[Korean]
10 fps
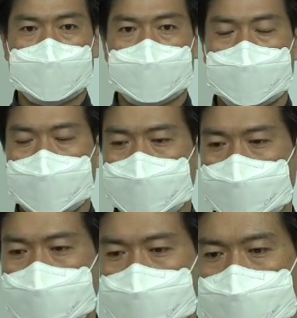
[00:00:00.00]

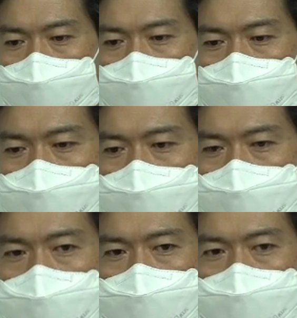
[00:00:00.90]
근육이 풀어질
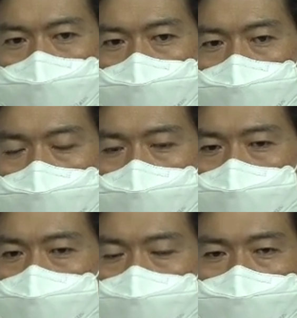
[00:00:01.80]
만큼
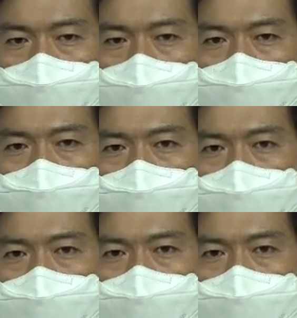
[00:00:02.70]
쉬어서는 아니 됩니다.